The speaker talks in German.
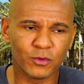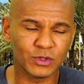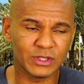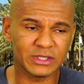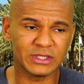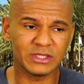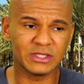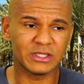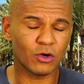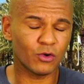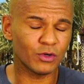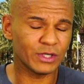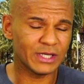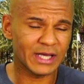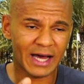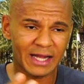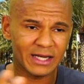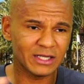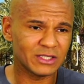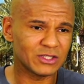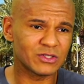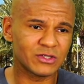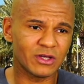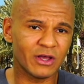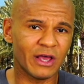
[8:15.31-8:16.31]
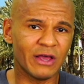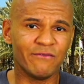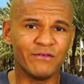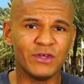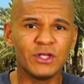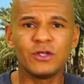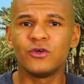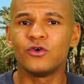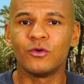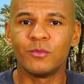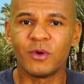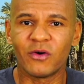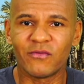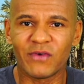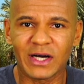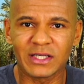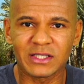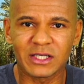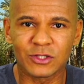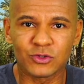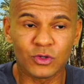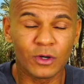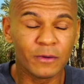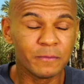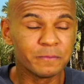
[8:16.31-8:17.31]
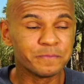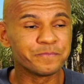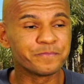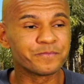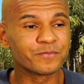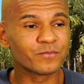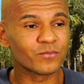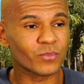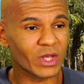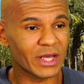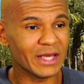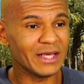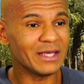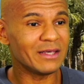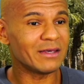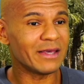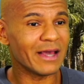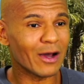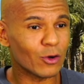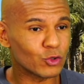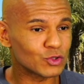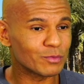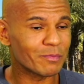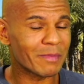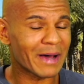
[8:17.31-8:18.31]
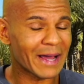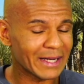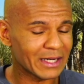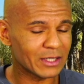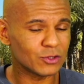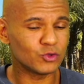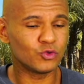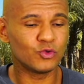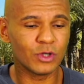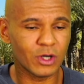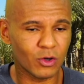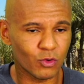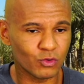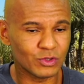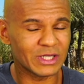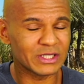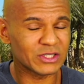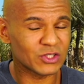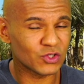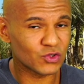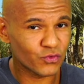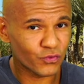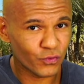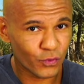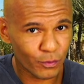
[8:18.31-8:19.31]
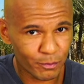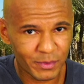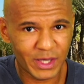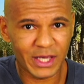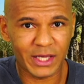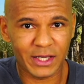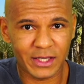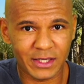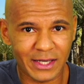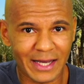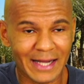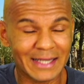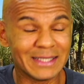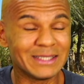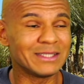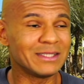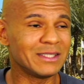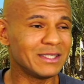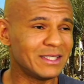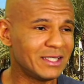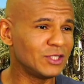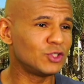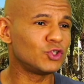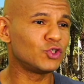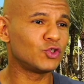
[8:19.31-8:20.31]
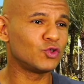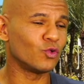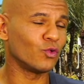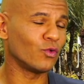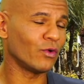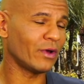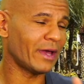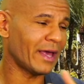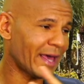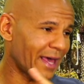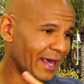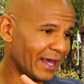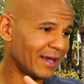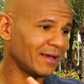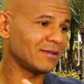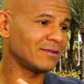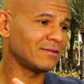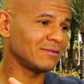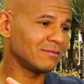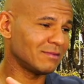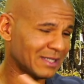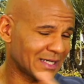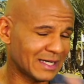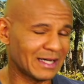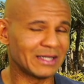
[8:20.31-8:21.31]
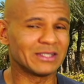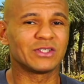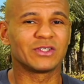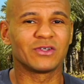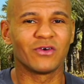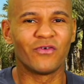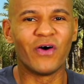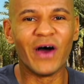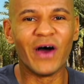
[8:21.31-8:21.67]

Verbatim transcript: Und es ist auch hier alles äh, videoüberwacht. Also ich gehe aus meiner Tür und das ist für mich als Kiezjung echt krass.